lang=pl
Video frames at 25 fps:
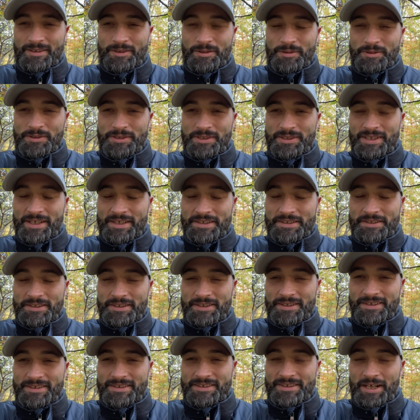ludzi
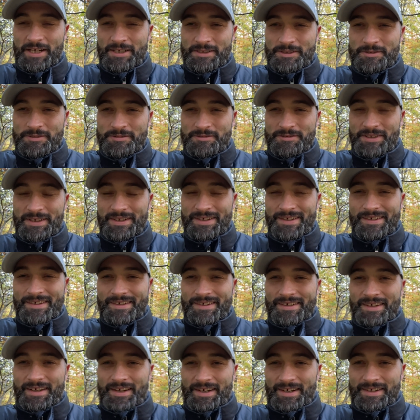naszych czasów,
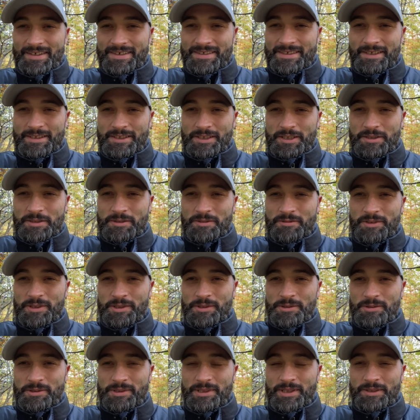ale za czasów
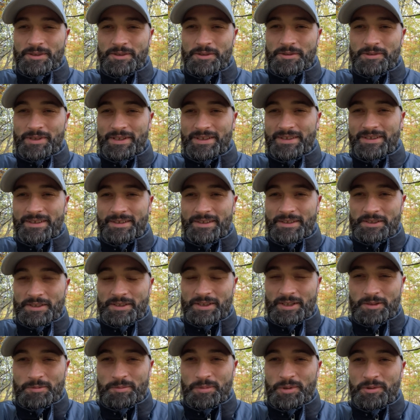Jezusa dokładnie też
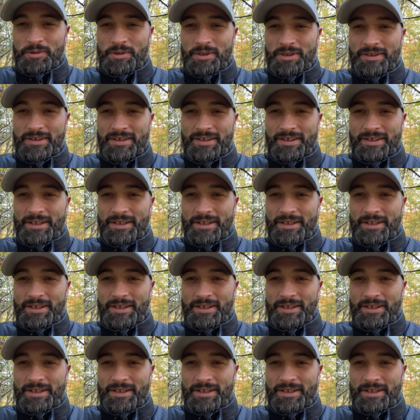tak było,